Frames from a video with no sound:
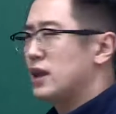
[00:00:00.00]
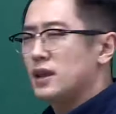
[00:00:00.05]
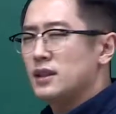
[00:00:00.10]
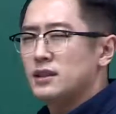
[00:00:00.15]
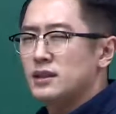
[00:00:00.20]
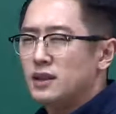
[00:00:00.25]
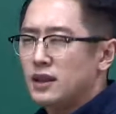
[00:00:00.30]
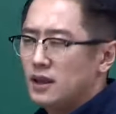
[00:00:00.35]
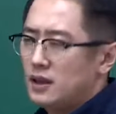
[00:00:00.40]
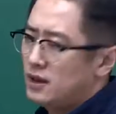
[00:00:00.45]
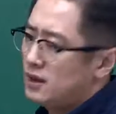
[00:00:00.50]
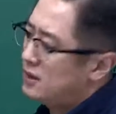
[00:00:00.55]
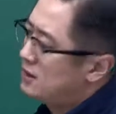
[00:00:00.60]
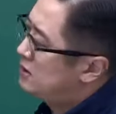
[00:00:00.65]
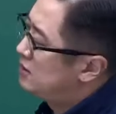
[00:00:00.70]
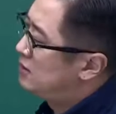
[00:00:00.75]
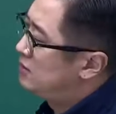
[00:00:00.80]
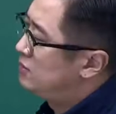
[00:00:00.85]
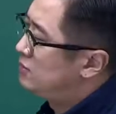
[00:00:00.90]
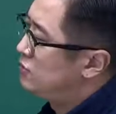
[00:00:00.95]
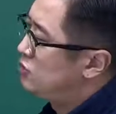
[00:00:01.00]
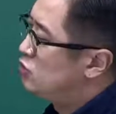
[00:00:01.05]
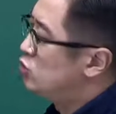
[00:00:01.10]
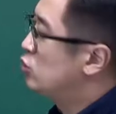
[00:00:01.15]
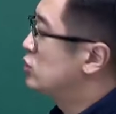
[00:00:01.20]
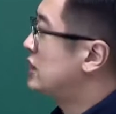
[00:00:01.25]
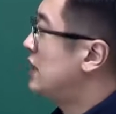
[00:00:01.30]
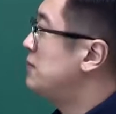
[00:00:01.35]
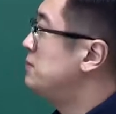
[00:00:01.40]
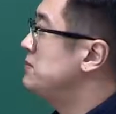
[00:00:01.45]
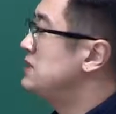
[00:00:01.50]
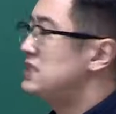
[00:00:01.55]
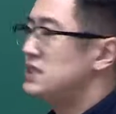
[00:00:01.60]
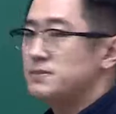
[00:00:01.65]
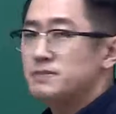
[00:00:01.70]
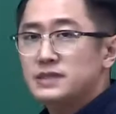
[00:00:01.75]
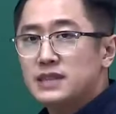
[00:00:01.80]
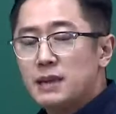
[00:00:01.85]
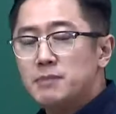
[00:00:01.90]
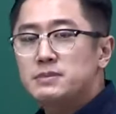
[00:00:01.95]
되겠네. 그럼 6,
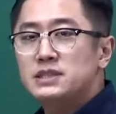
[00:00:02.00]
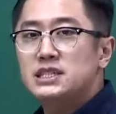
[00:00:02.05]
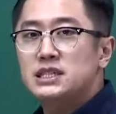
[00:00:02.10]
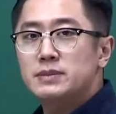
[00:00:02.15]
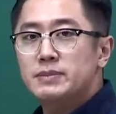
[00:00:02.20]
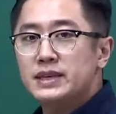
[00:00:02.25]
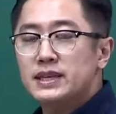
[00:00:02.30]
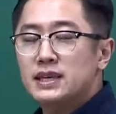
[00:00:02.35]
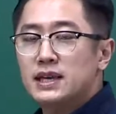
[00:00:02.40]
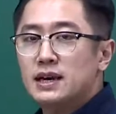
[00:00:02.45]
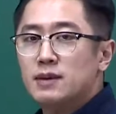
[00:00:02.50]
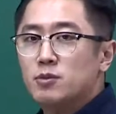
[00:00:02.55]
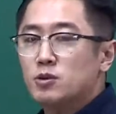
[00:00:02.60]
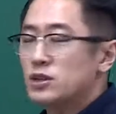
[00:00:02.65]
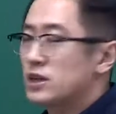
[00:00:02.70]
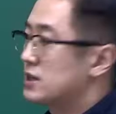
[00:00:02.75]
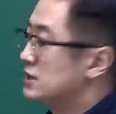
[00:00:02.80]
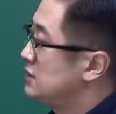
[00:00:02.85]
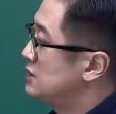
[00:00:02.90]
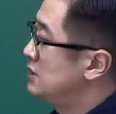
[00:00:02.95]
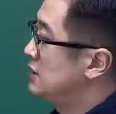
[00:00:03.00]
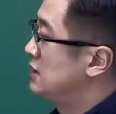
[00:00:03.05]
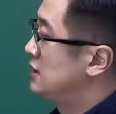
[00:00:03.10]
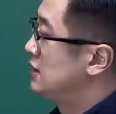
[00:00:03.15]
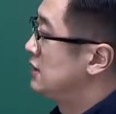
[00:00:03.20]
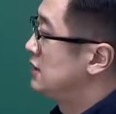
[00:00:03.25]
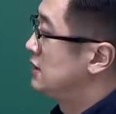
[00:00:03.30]
30, 30인가 보다. 그지?